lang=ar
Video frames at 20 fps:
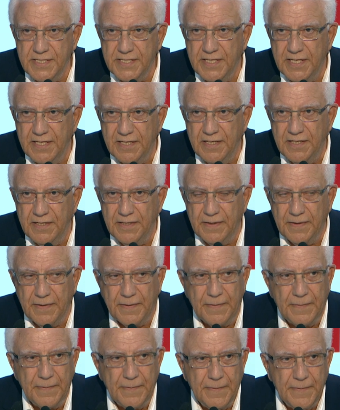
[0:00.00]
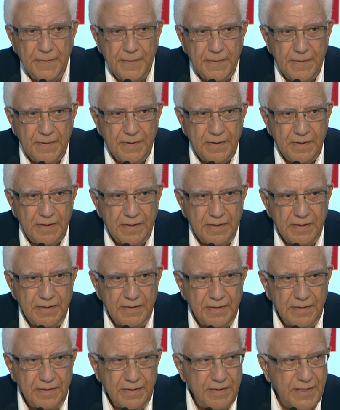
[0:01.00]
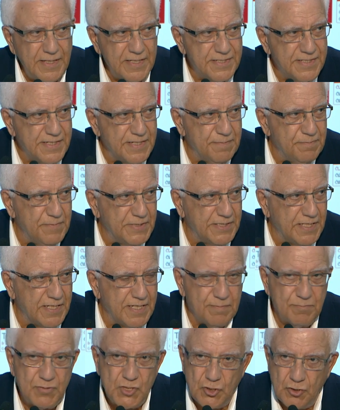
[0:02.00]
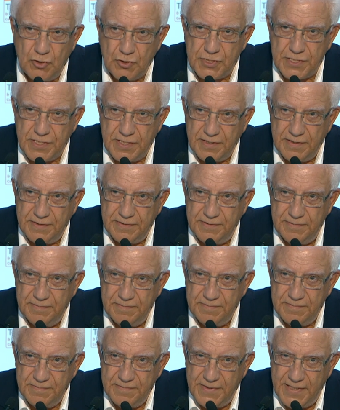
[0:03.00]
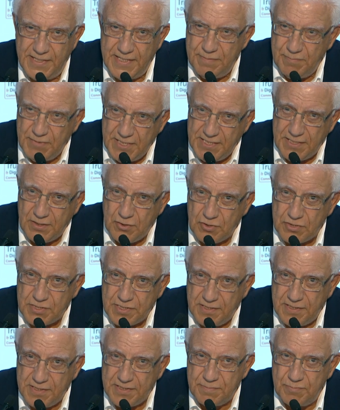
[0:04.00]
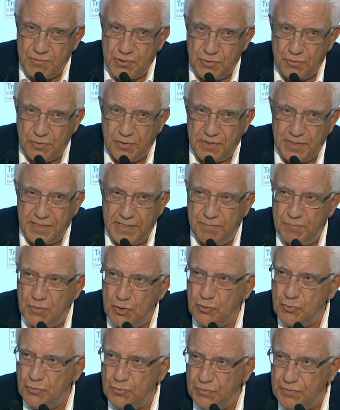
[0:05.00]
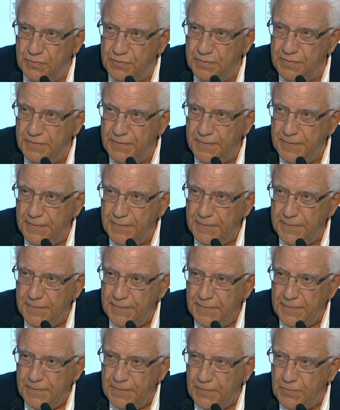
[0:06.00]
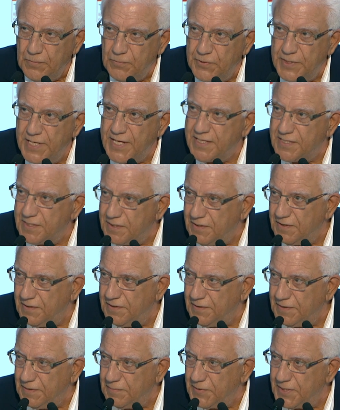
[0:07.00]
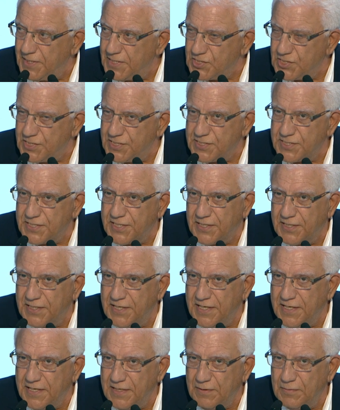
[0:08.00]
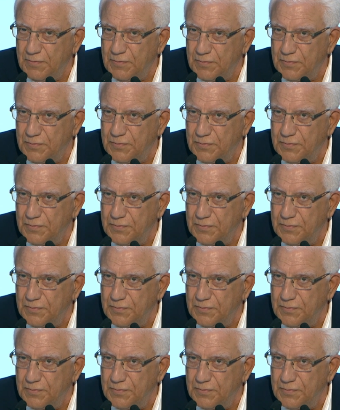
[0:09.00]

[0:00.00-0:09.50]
جيجا اللي آه، الاحزاب ما طلبش رخصه هذه من غير رخصه الحزب الشيوعي كان موجود والناظر من اجل الاستقلال و